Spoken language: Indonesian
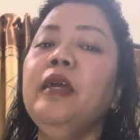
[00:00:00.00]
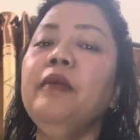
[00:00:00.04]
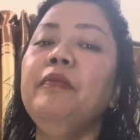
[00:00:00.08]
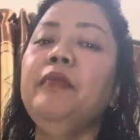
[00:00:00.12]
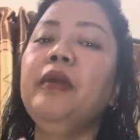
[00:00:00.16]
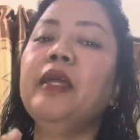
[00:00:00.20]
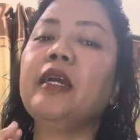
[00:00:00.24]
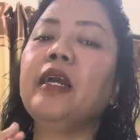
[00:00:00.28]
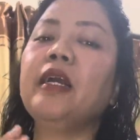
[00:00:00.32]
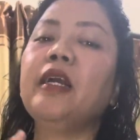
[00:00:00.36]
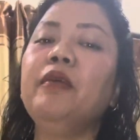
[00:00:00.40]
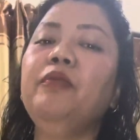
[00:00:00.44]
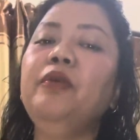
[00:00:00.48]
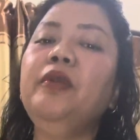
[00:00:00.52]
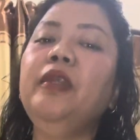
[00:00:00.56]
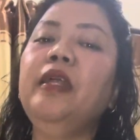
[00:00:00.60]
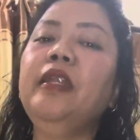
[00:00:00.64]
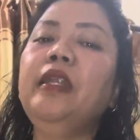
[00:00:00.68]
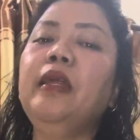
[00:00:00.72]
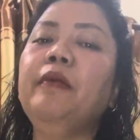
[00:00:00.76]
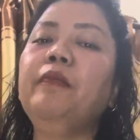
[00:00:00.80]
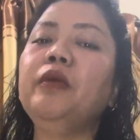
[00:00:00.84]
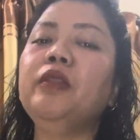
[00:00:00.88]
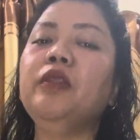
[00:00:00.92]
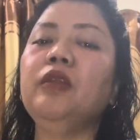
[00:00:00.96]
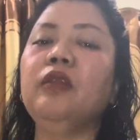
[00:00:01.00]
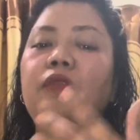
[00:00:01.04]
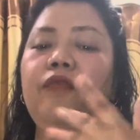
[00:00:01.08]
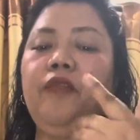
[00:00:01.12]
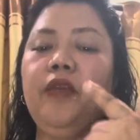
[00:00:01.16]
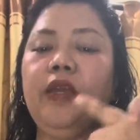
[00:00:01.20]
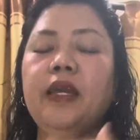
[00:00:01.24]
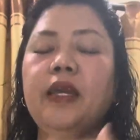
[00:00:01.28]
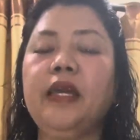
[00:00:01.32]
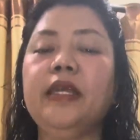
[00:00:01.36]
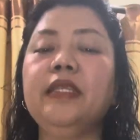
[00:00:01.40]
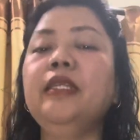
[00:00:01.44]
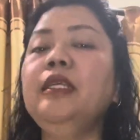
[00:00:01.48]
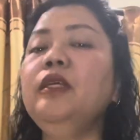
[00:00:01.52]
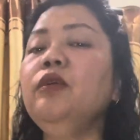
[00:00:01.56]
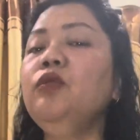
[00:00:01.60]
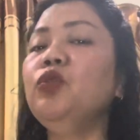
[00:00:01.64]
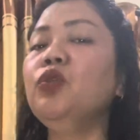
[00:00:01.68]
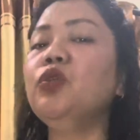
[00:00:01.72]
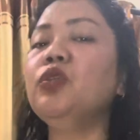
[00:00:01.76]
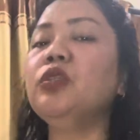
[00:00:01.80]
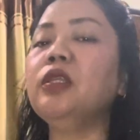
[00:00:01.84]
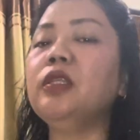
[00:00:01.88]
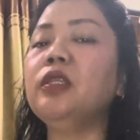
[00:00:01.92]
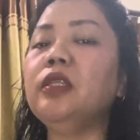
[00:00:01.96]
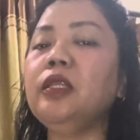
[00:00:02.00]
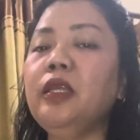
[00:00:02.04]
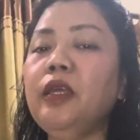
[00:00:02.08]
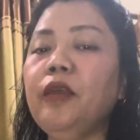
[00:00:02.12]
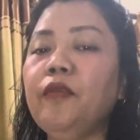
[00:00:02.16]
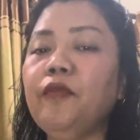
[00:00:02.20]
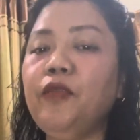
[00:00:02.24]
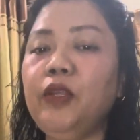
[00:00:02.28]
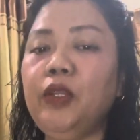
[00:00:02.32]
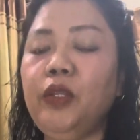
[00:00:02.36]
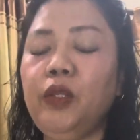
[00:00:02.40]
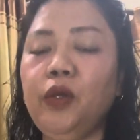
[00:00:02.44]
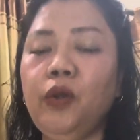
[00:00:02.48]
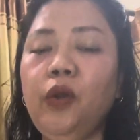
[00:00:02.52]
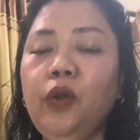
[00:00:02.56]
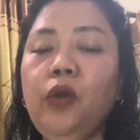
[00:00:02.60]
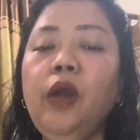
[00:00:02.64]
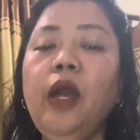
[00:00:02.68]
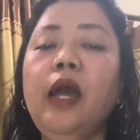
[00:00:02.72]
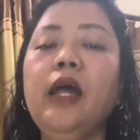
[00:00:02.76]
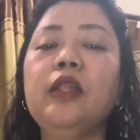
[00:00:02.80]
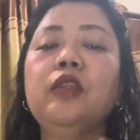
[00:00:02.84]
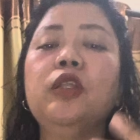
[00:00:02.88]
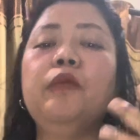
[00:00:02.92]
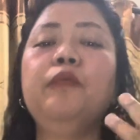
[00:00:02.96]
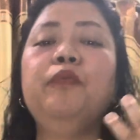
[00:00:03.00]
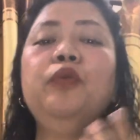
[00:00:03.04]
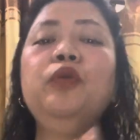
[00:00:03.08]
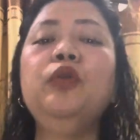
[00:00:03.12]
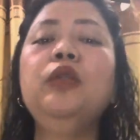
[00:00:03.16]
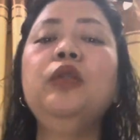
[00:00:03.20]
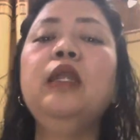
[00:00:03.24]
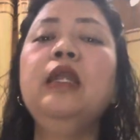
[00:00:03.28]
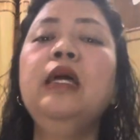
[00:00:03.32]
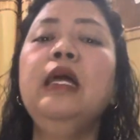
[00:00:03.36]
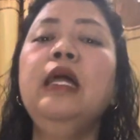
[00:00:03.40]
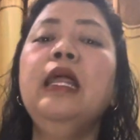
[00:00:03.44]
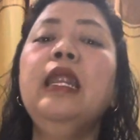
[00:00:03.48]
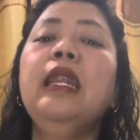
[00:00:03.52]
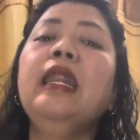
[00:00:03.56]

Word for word: biar Kakak Bunda dapat notifikasi untuk setiap video ataupun